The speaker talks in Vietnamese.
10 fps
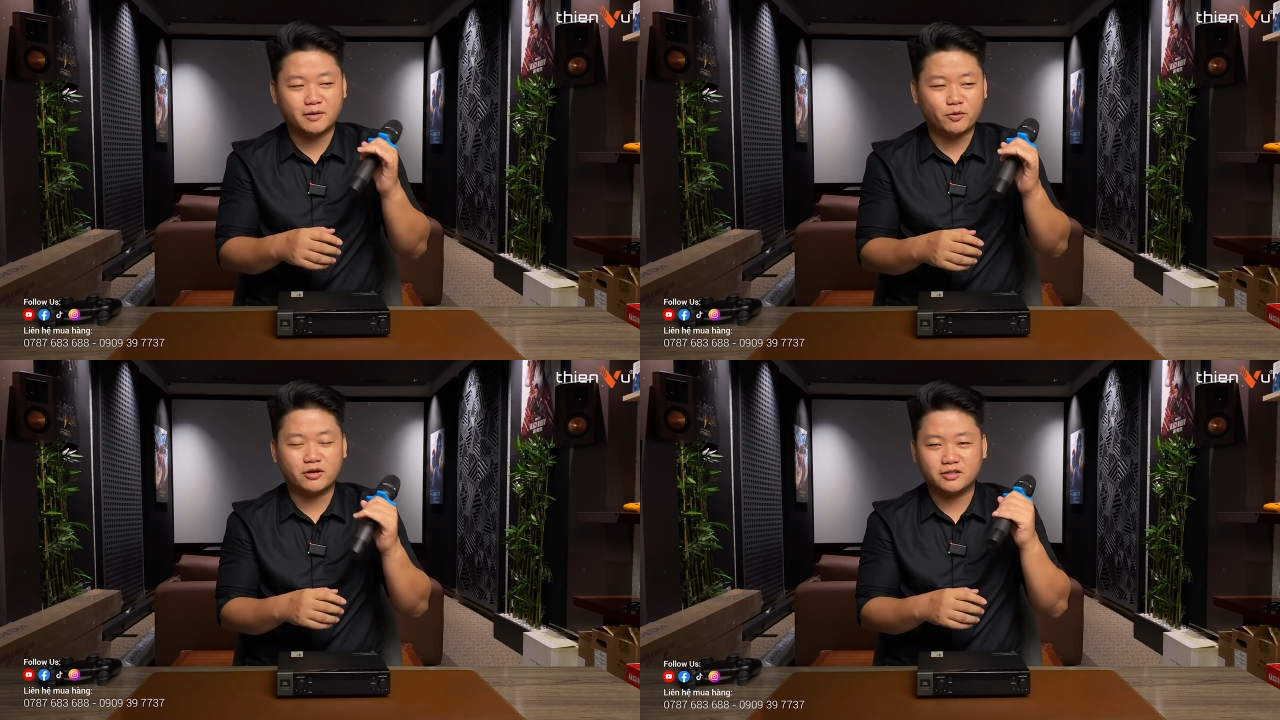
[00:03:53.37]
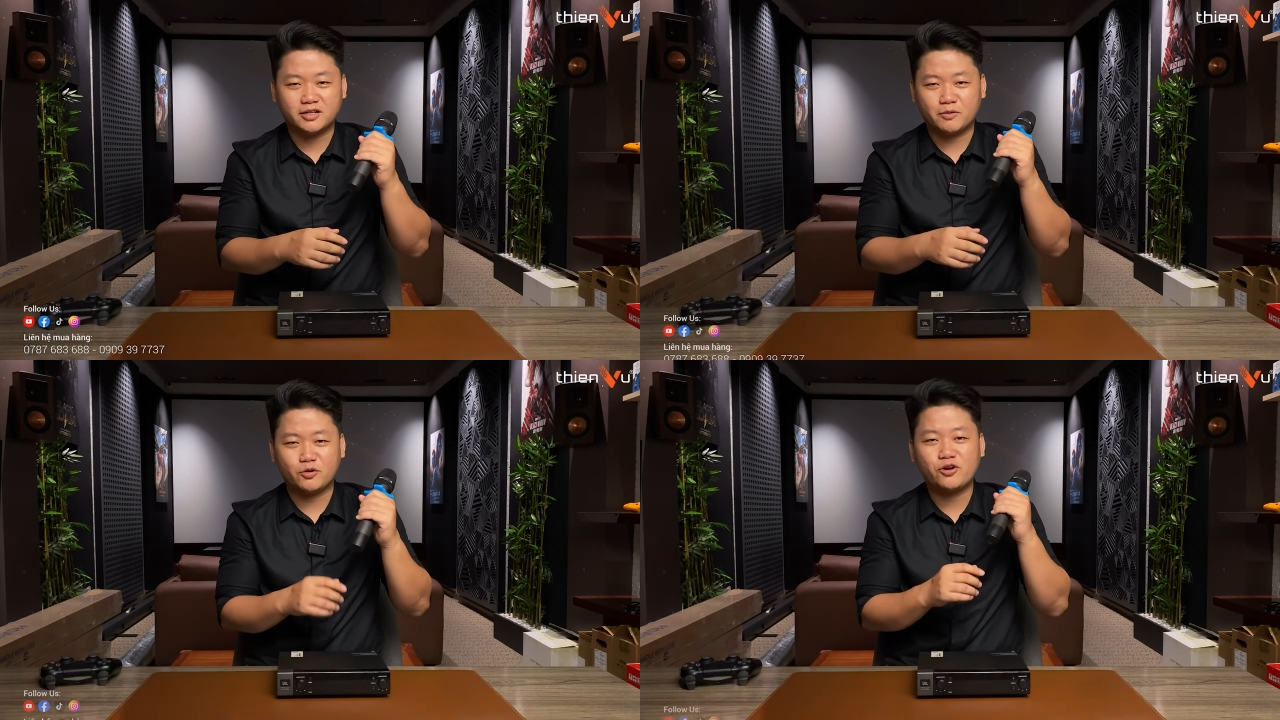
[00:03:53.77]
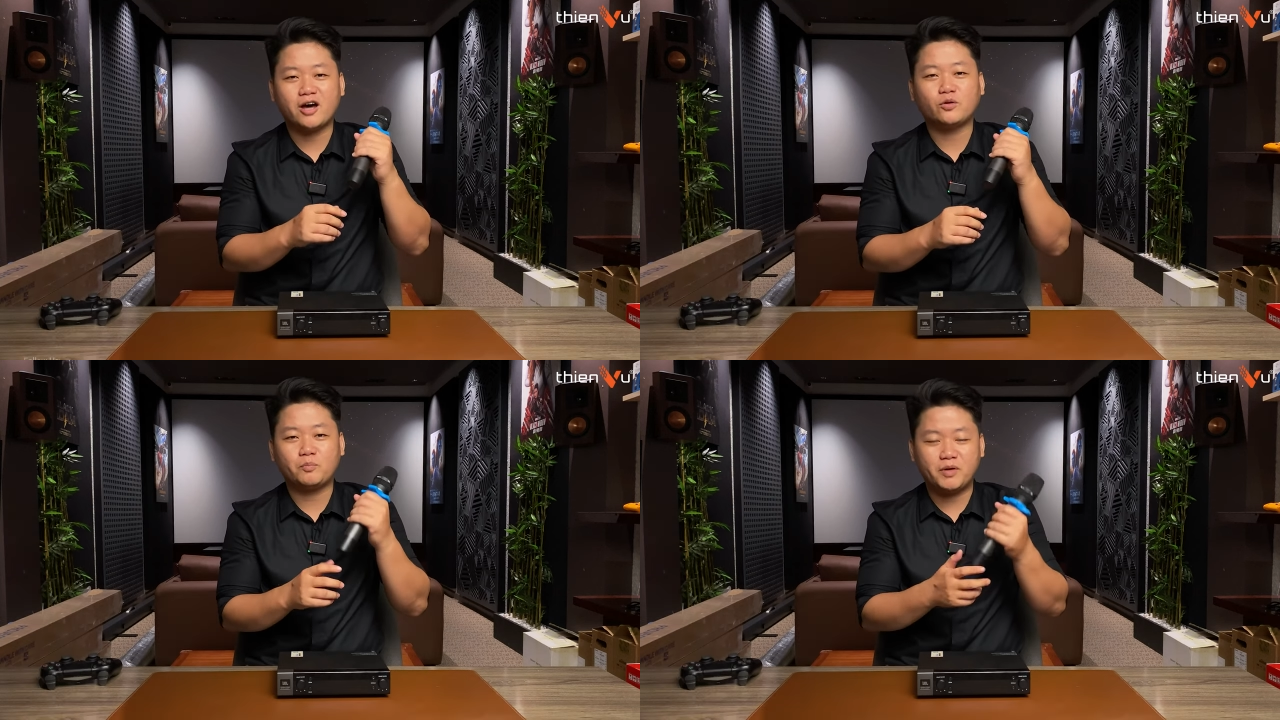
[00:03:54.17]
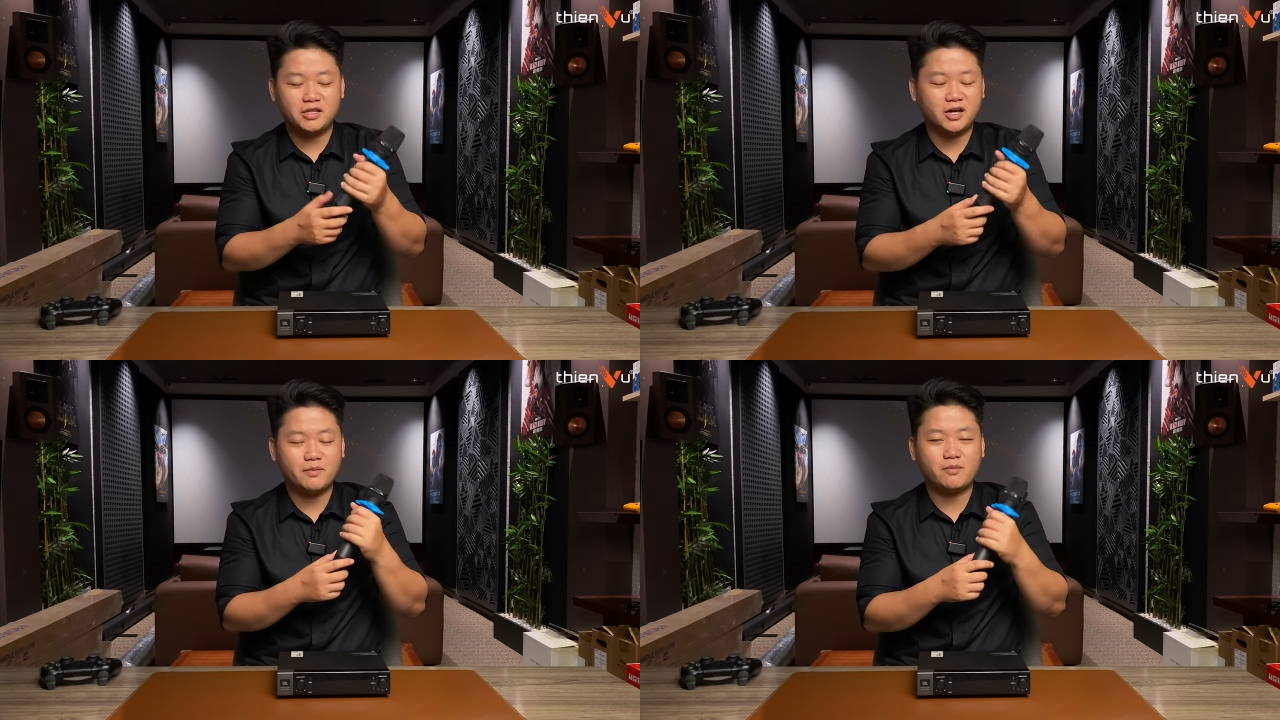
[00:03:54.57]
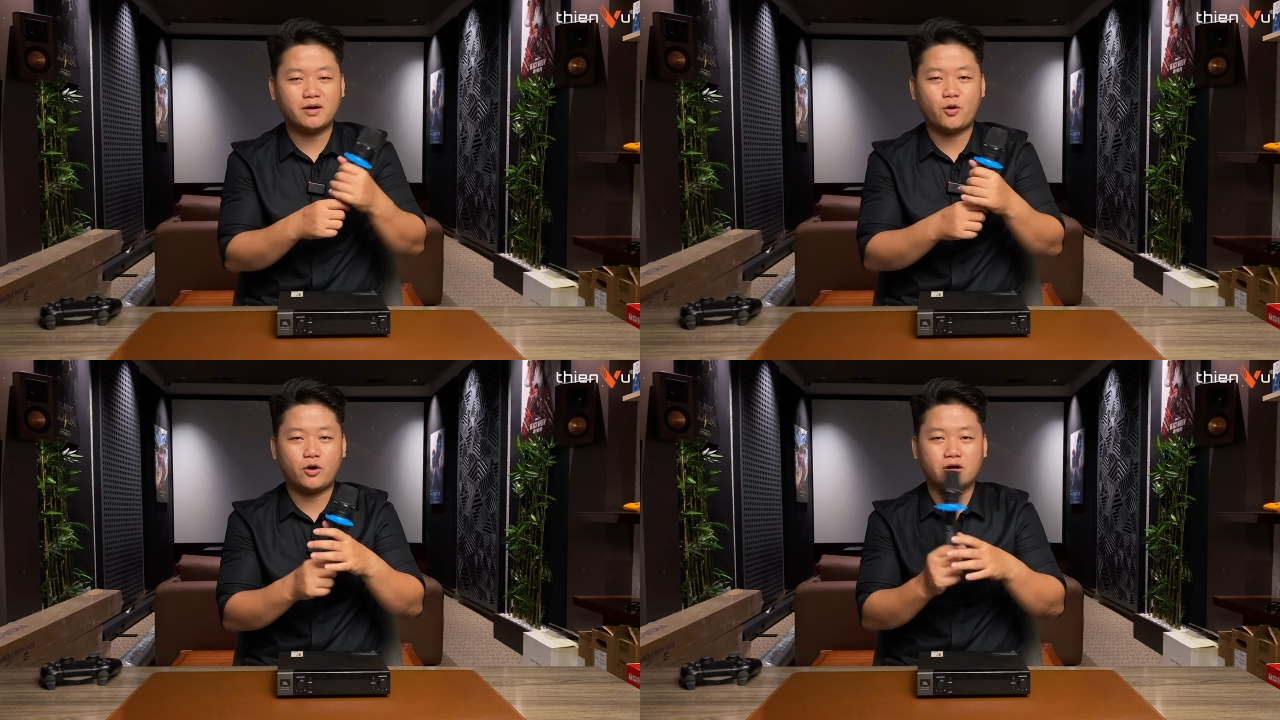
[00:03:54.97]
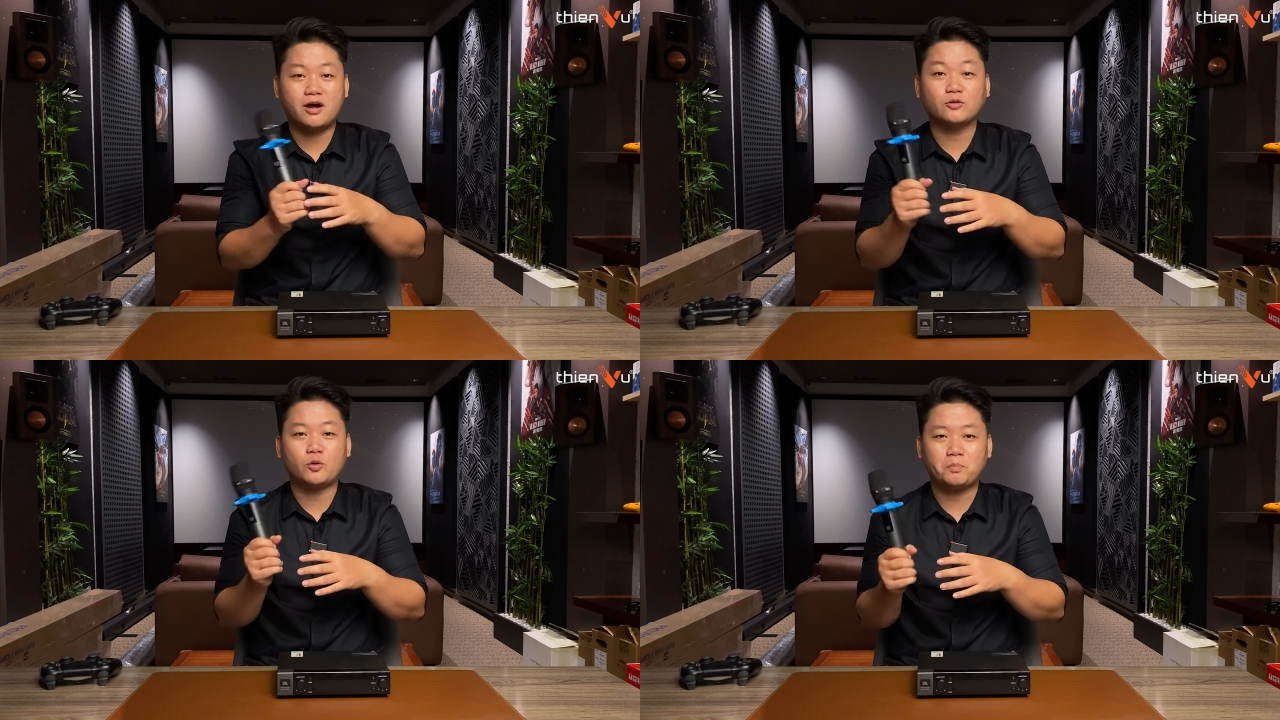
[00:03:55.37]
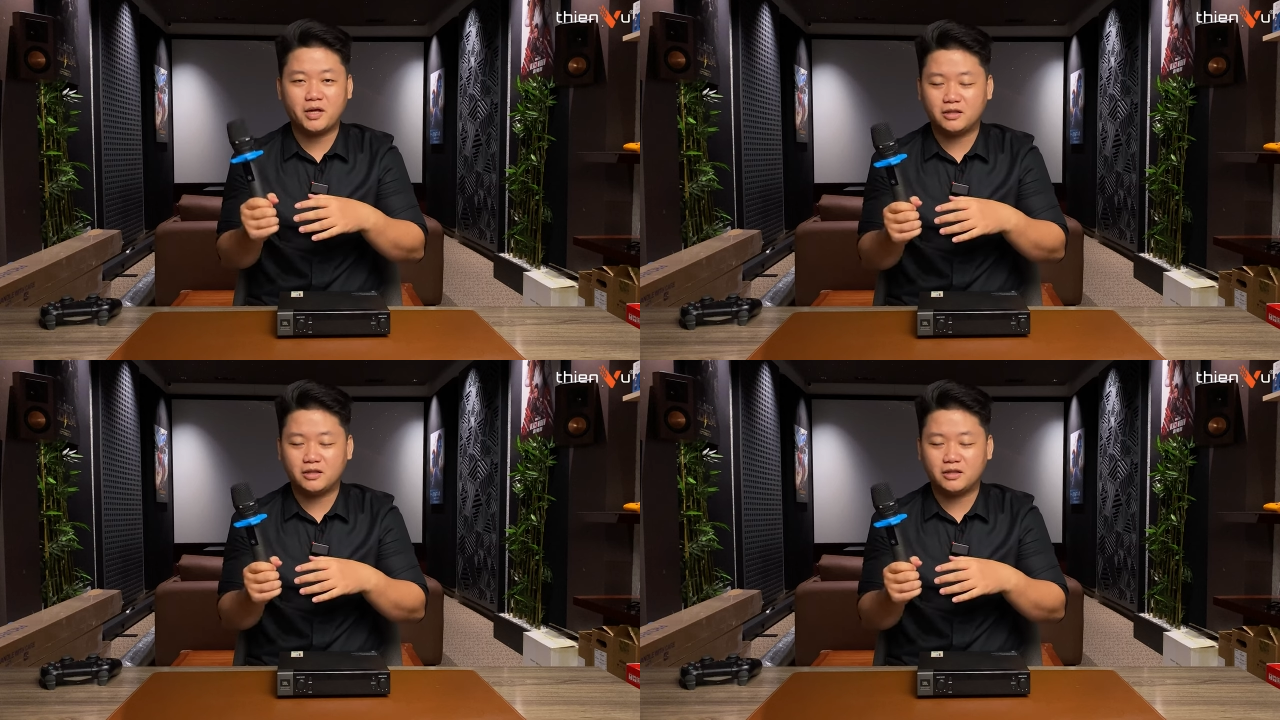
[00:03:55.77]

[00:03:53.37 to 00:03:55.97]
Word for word: Mọi người hiểu, nó đỡ tốn pin, những cái micro nó đỡ tốn pin.